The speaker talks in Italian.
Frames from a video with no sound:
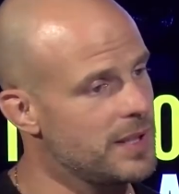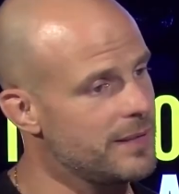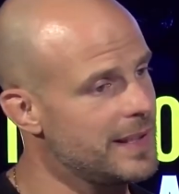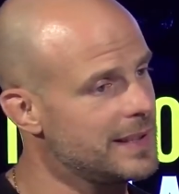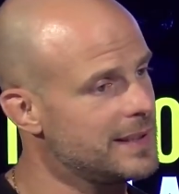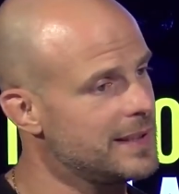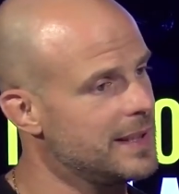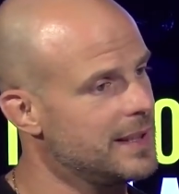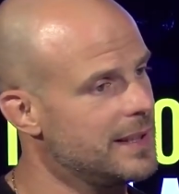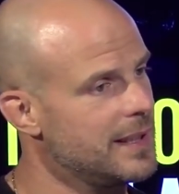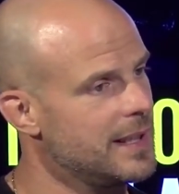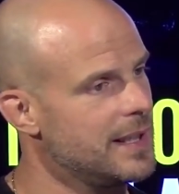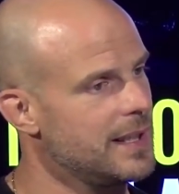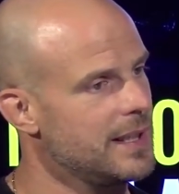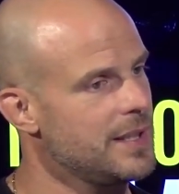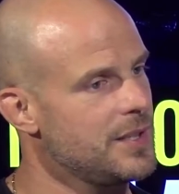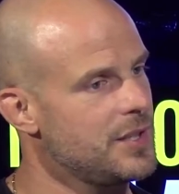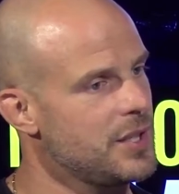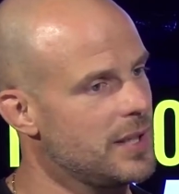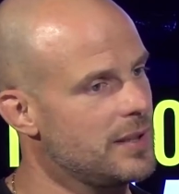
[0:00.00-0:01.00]
arrivati in,
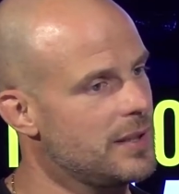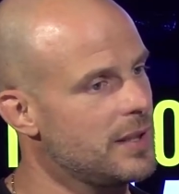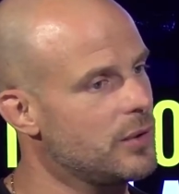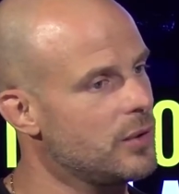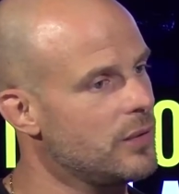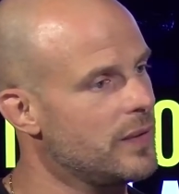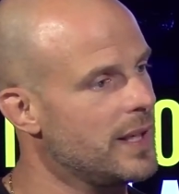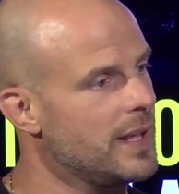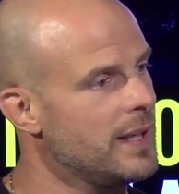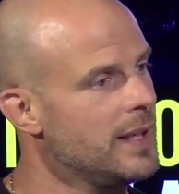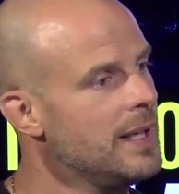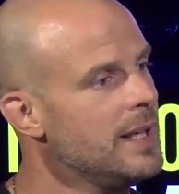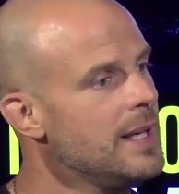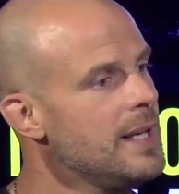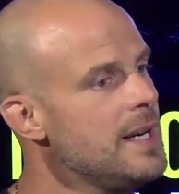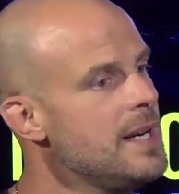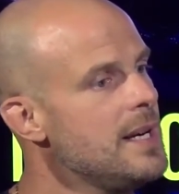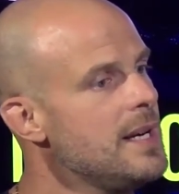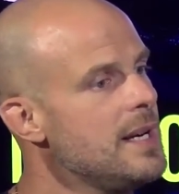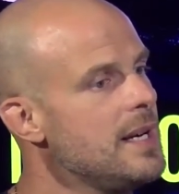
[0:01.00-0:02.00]
in centri dove
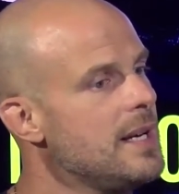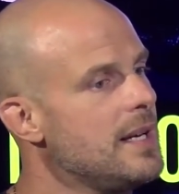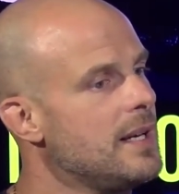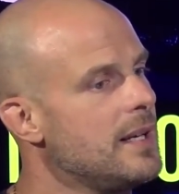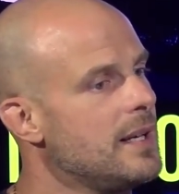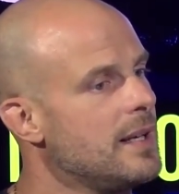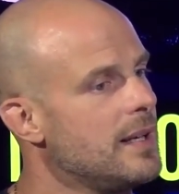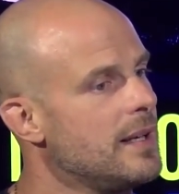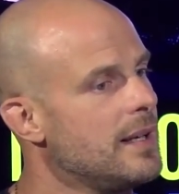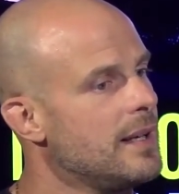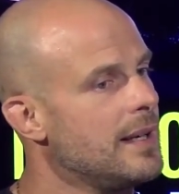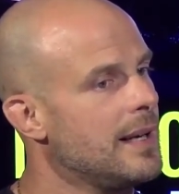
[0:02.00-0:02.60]
eh,